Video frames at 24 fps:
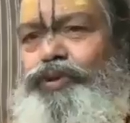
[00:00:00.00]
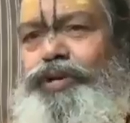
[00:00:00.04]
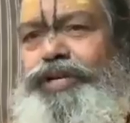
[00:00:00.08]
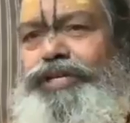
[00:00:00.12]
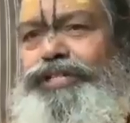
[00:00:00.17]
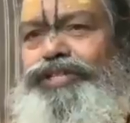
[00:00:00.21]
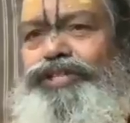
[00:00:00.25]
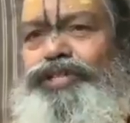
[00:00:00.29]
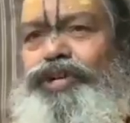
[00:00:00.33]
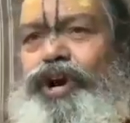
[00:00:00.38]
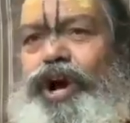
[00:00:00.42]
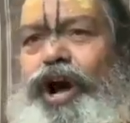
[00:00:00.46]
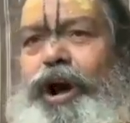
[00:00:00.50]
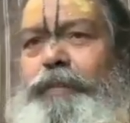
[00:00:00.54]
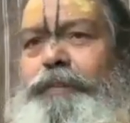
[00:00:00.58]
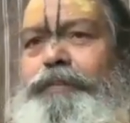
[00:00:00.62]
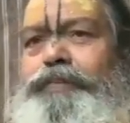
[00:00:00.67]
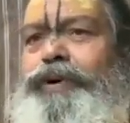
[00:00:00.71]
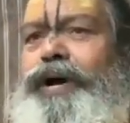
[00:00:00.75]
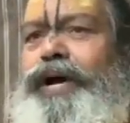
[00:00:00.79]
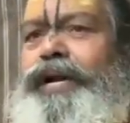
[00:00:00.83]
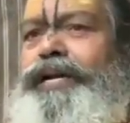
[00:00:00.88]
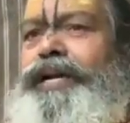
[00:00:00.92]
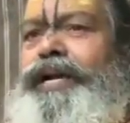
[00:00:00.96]
स्विच अप
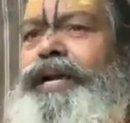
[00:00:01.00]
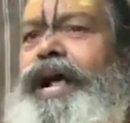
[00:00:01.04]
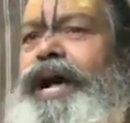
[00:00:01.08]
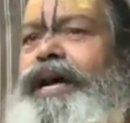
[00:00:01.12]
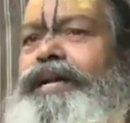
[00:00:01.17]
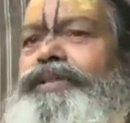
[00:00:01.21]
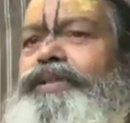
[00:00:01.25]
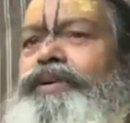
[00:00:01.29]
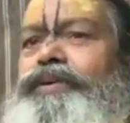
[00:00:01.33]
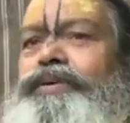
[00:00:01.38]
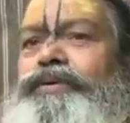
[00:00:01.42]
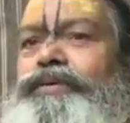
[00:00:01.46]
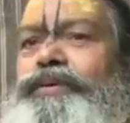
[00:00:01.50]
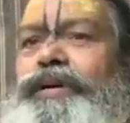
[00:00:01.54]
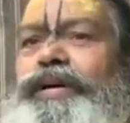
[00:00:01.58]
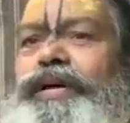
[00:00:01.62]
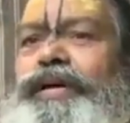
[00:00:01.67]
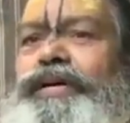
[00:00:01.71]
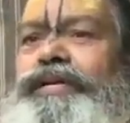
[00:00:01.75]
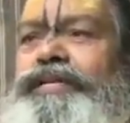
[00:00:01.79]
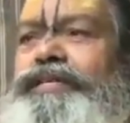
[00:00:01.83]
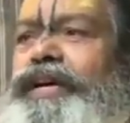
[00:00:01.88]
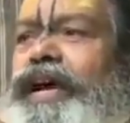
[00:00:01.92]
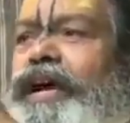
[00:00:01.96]
करके रख दो
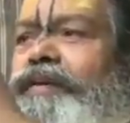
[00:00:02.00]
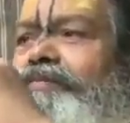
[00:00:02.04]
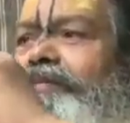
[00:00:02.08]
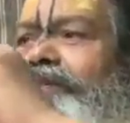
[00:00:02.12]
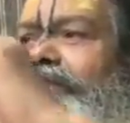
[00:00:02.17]
जब